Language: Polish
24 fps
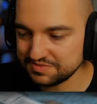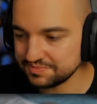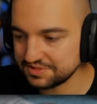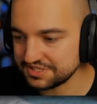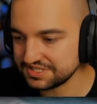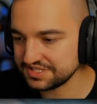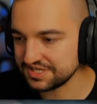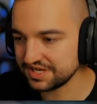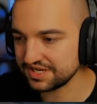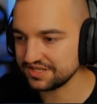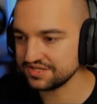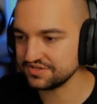
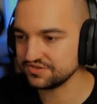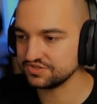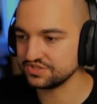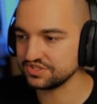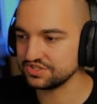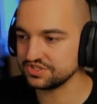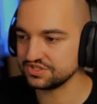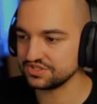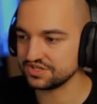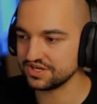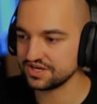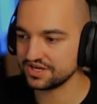specjalny
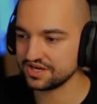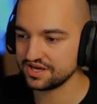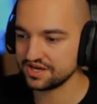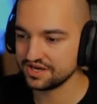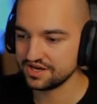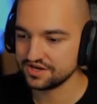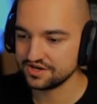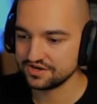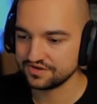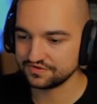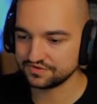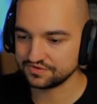odcinek,
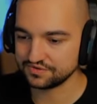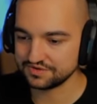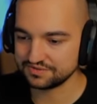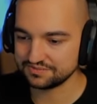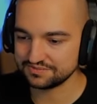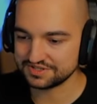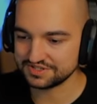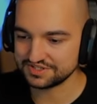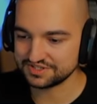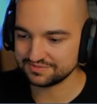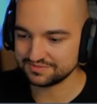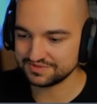w
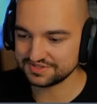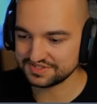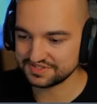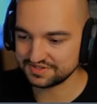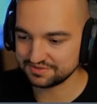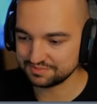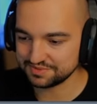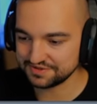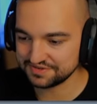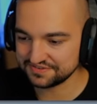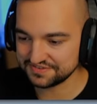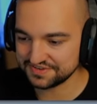którym będziemy
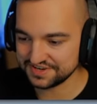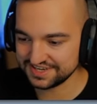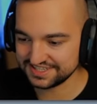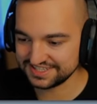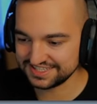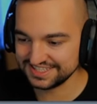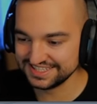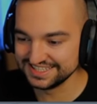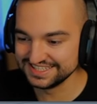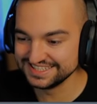zdobywać